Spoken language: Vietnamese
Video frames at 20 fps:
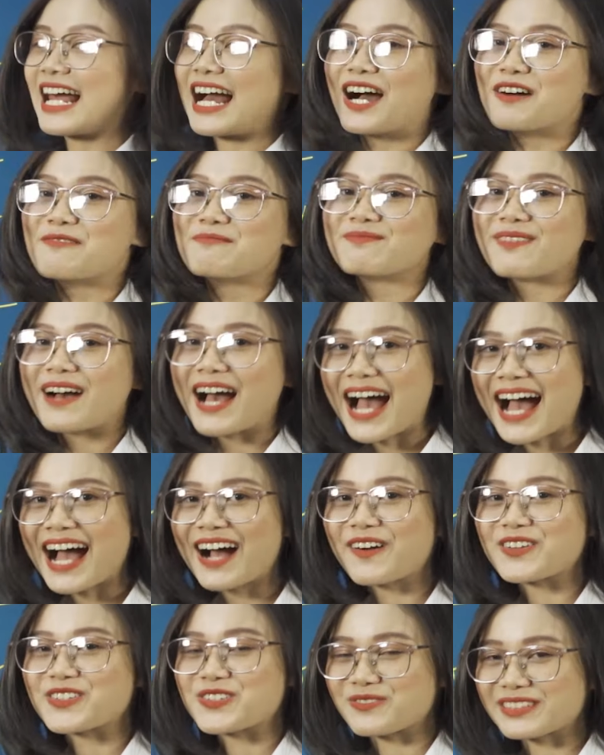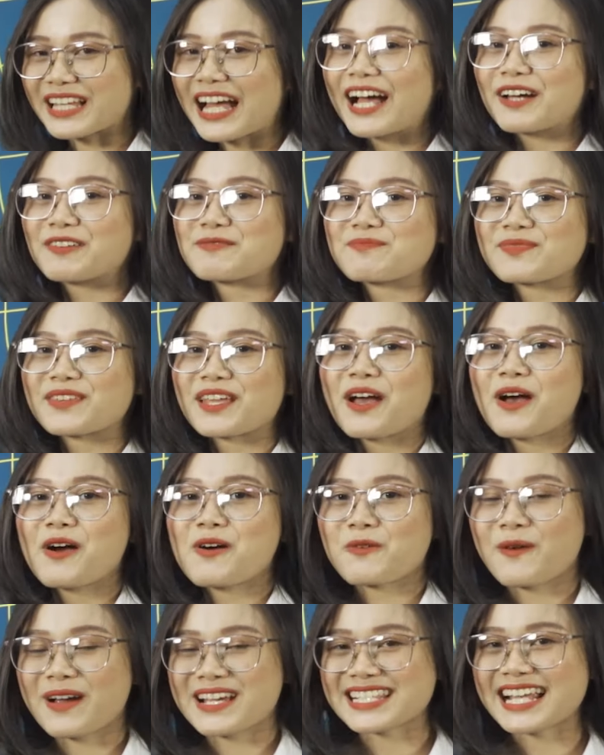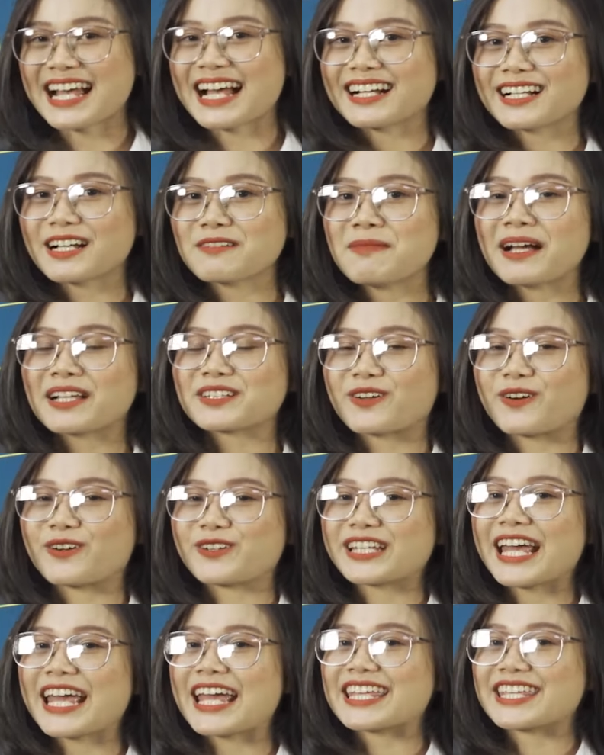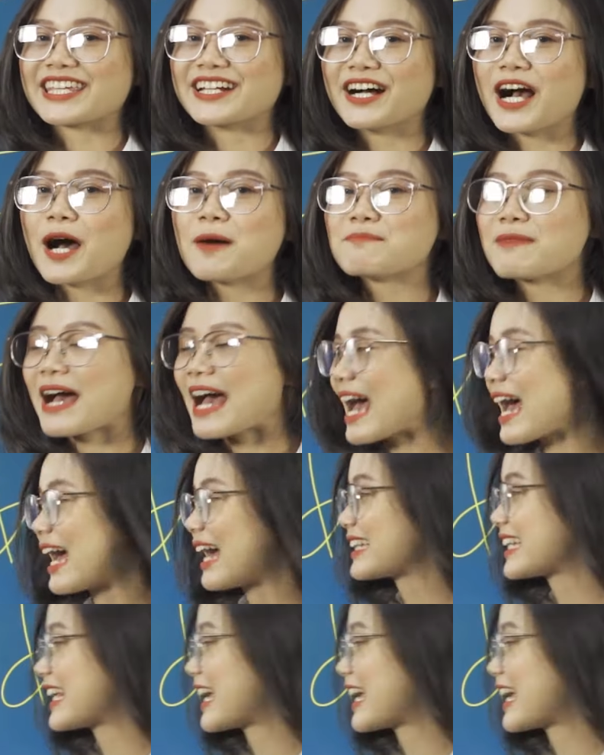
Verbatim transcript: là âm A của chúng ta. Ngoài ra các bạn có thể nhớ âm A